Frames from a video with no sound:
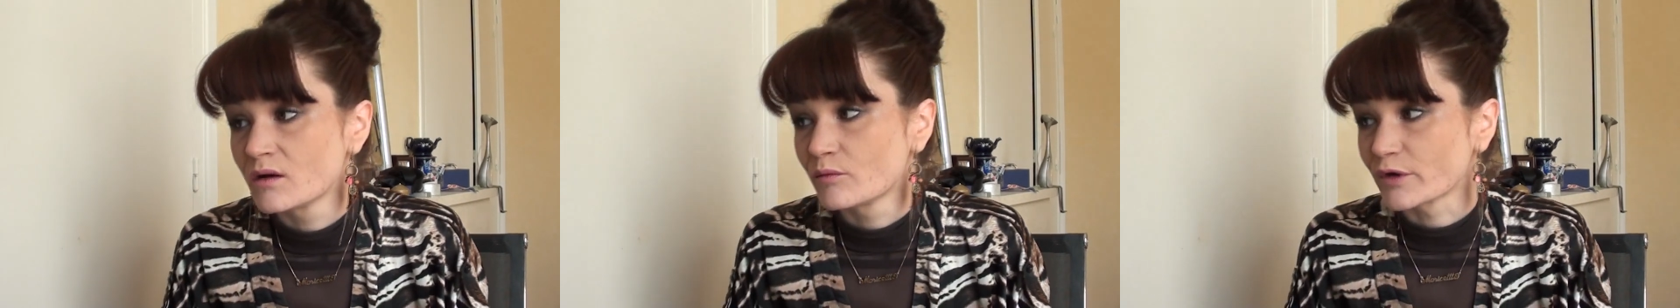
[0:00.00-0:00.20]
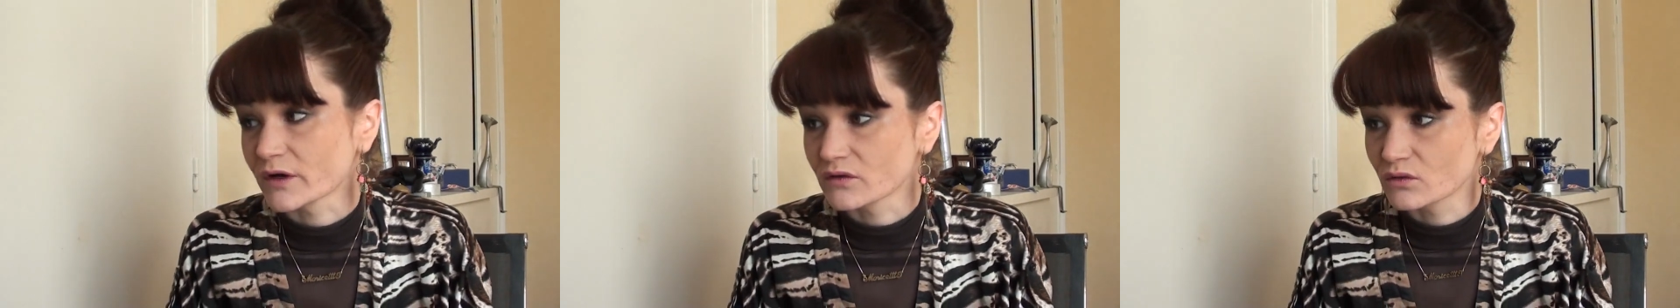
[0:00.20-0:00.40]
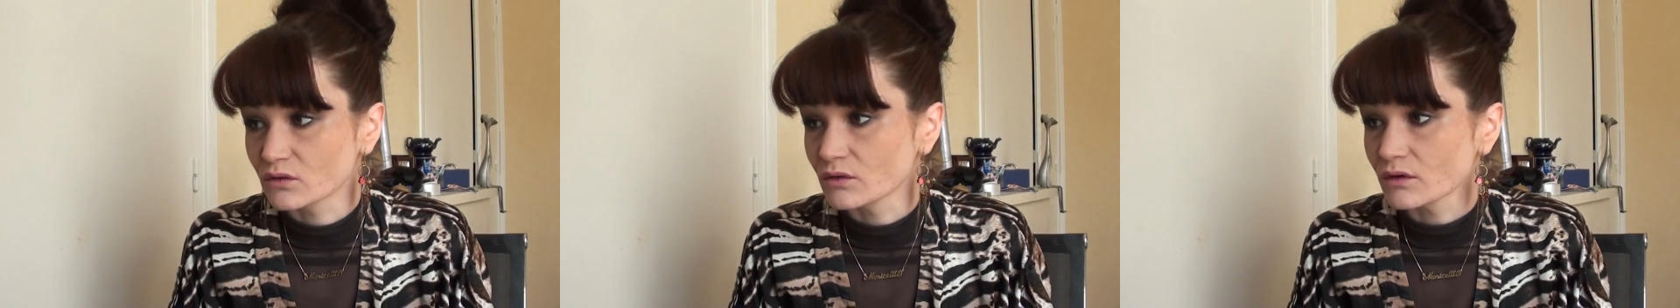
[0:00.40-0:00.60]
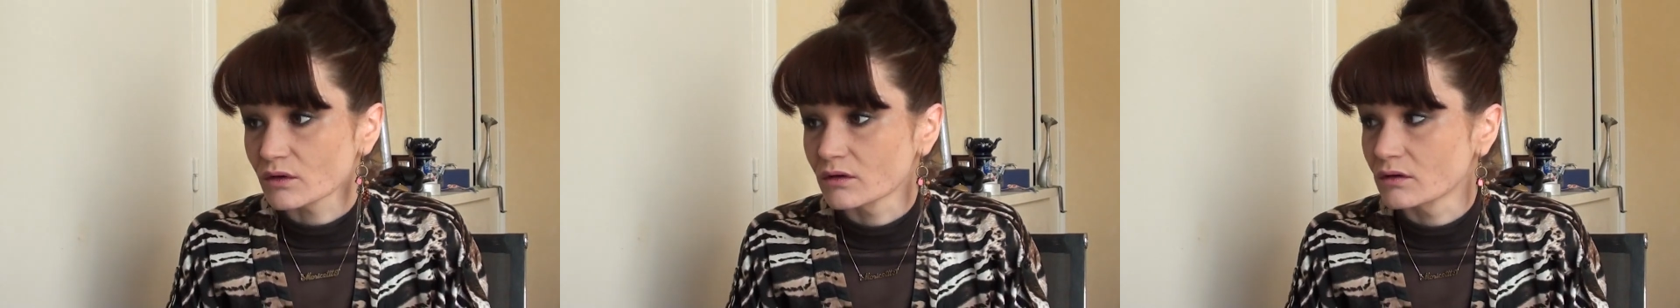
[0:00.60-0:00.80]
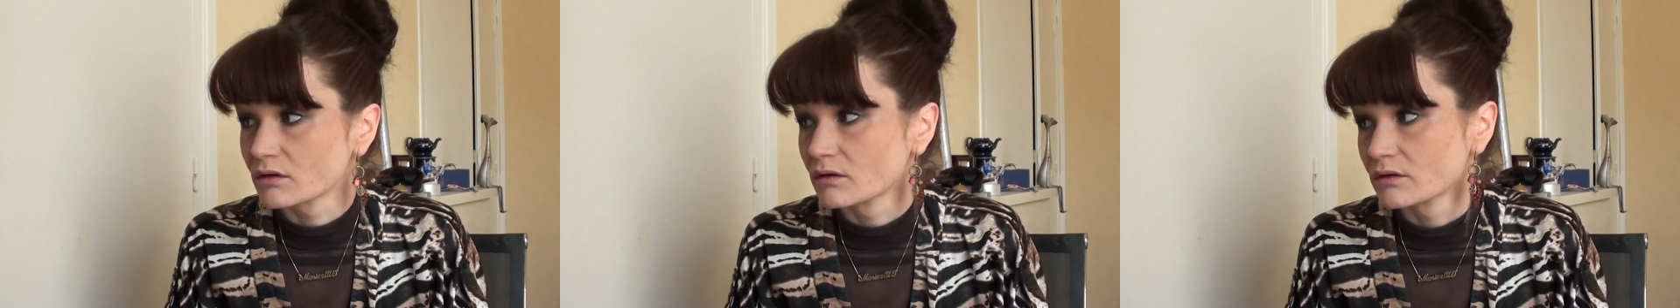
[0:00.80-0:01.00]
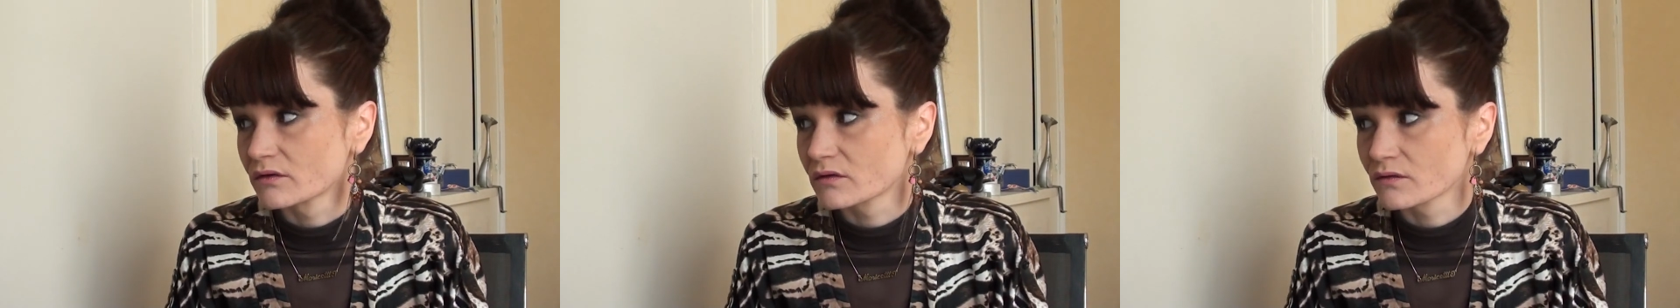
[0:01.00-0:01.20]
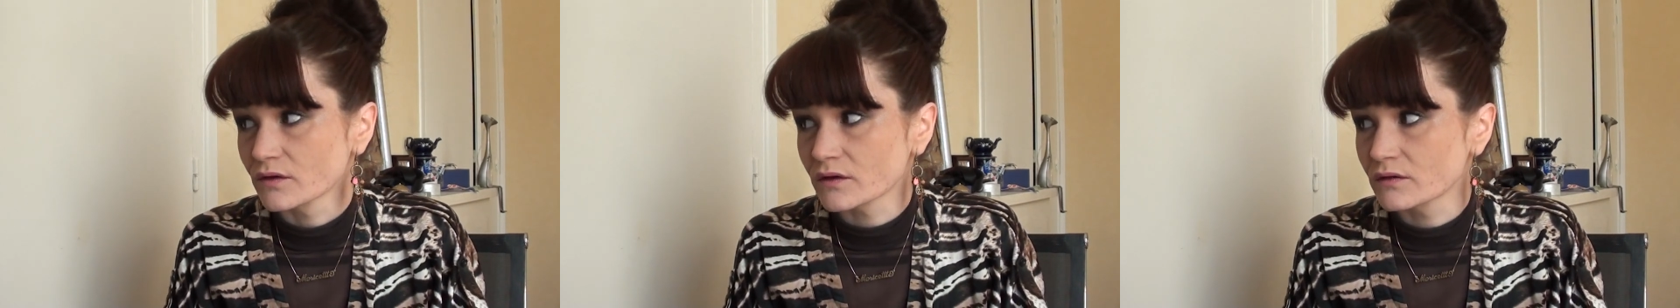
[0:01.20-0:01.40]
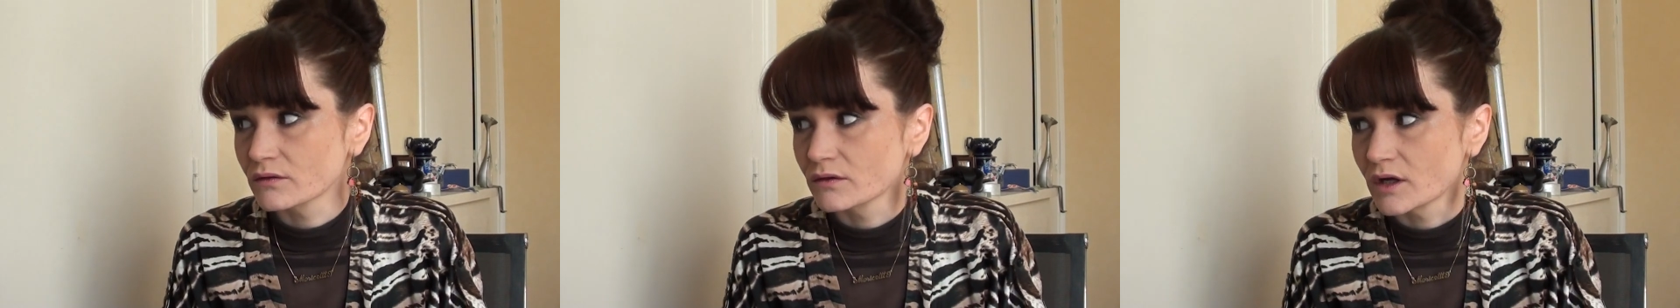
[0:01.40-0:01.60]
Parce que euh, c'est
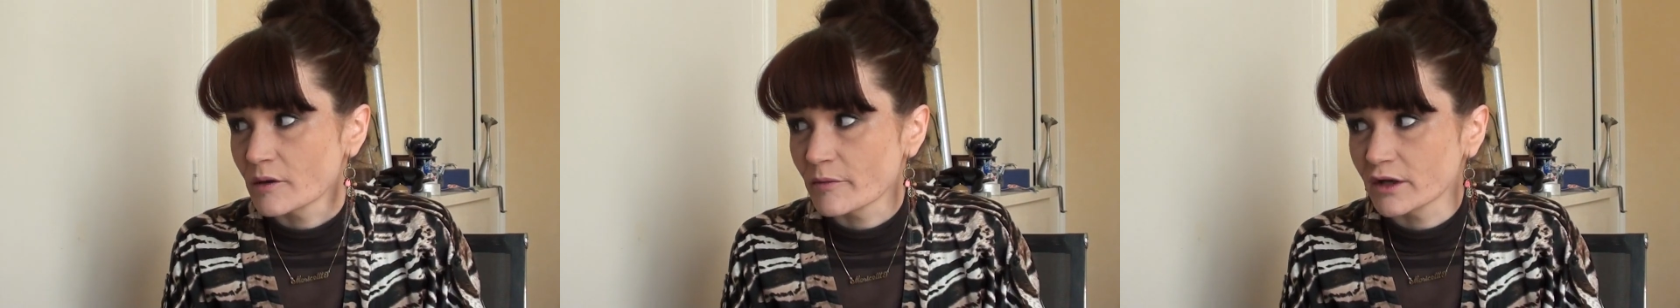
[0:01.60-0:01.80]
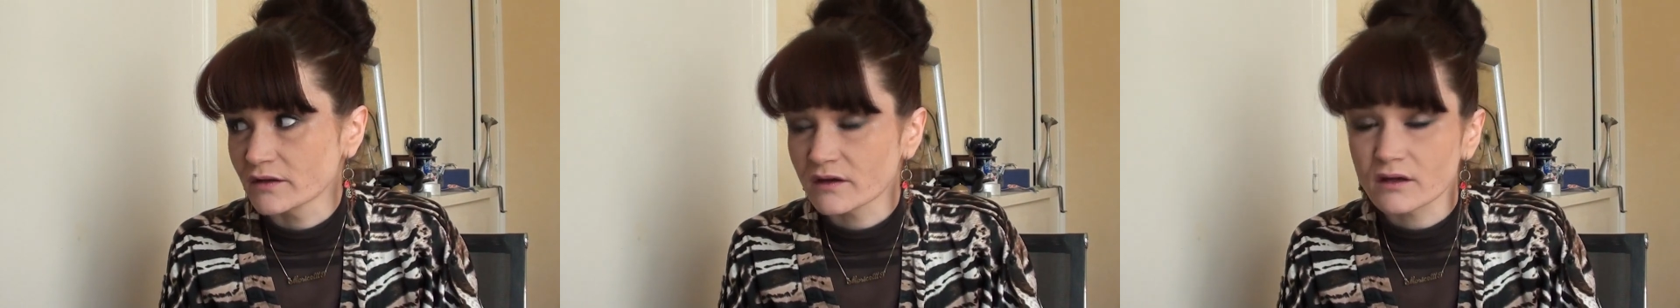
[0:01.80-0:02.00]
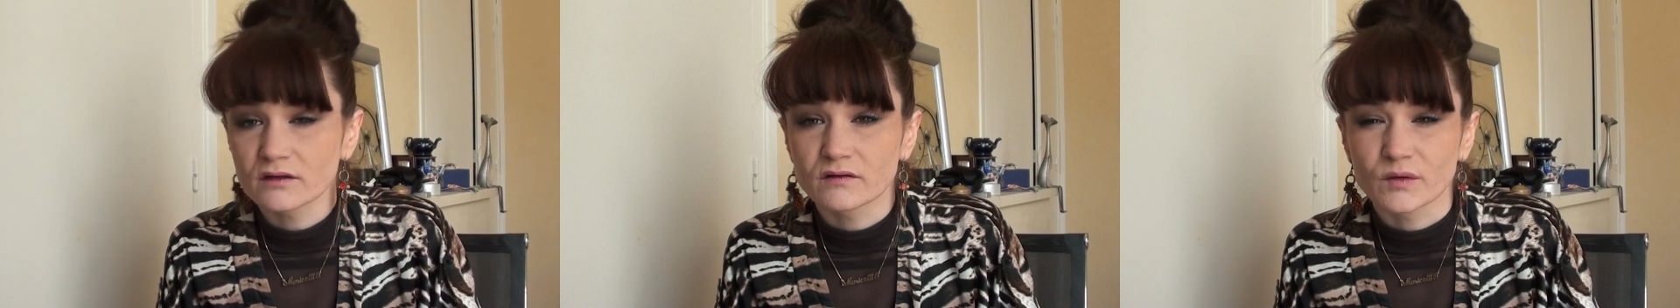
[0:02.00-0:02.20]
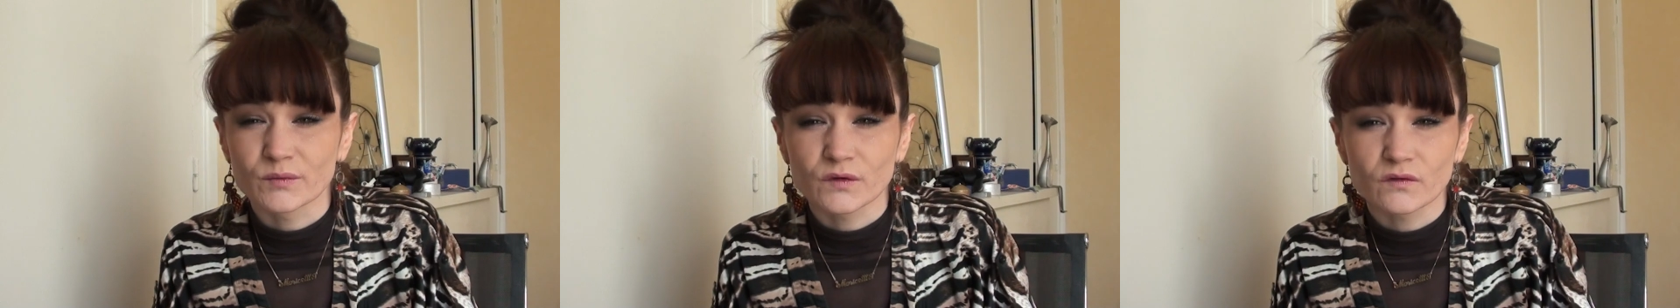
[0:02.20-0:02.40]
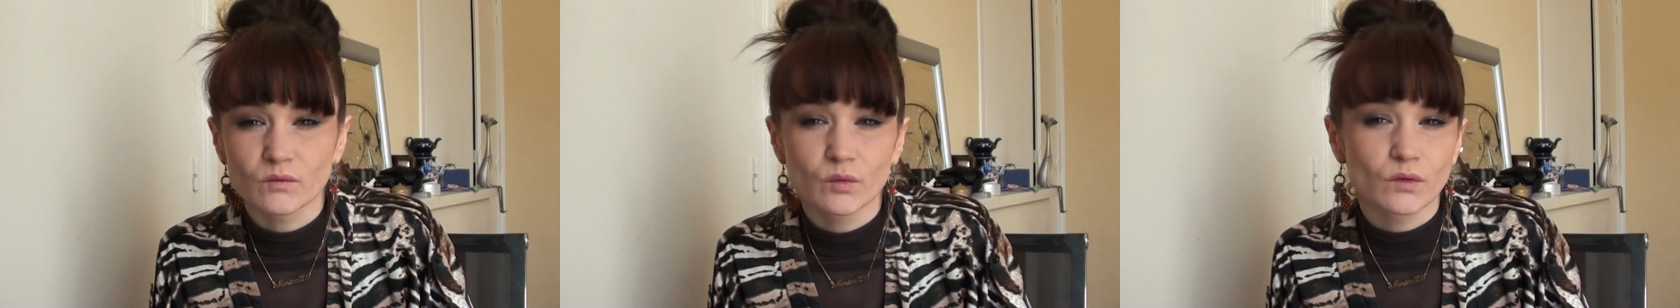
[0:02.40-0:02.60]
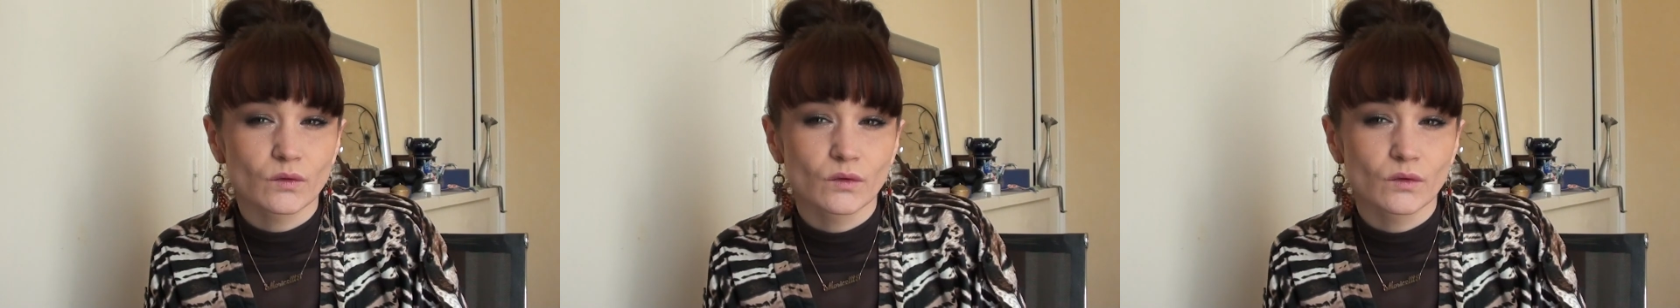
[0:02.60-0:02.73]
vrai que la manière est un petit peu...